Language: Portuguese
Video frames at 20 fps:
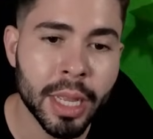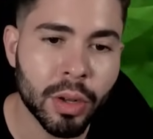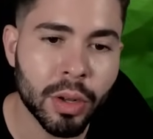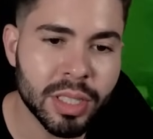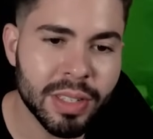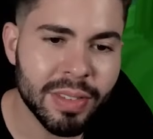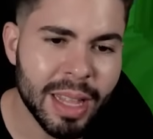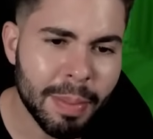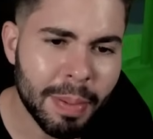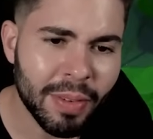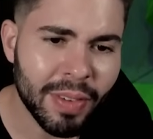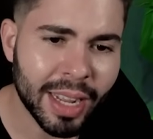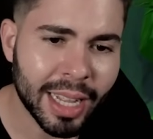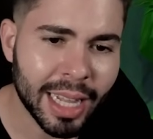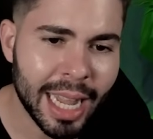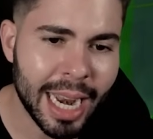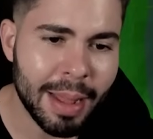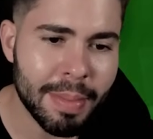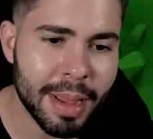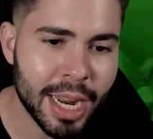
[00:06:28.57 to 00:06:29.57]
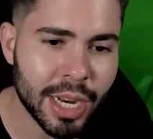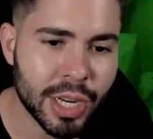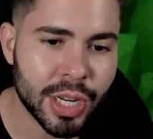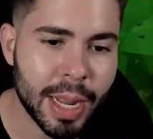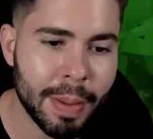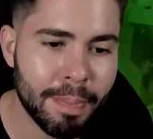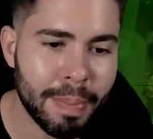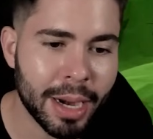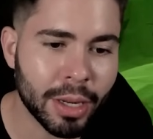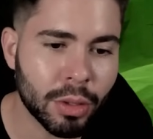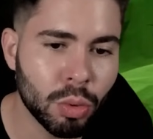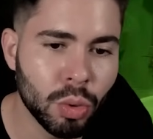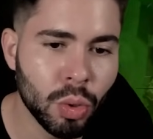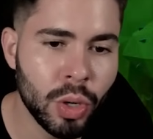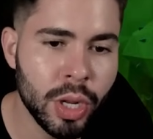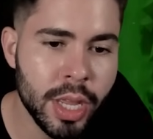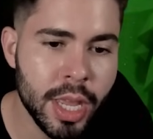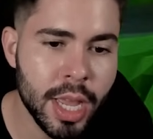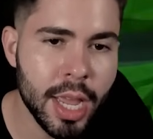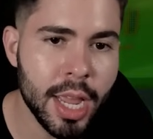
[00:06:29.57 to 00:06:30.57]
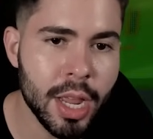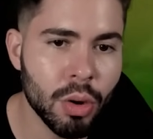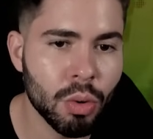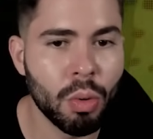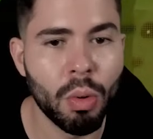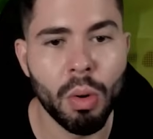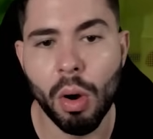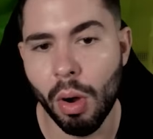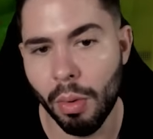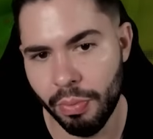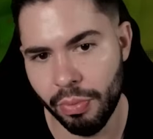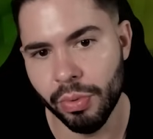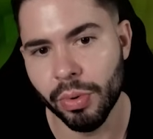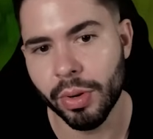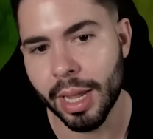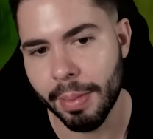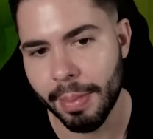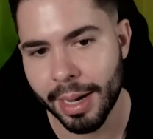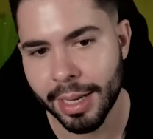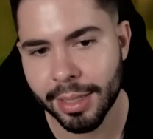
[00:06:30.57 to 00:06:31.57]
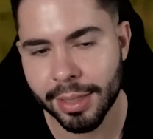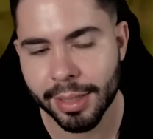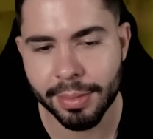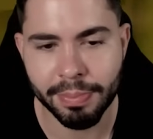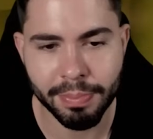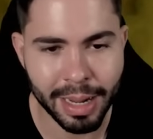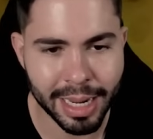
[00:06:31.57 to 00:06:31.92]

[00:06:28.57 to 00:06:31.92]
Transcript: Inclusive dá pra ver claramente, né? Perto do rio, óbvio que é mais,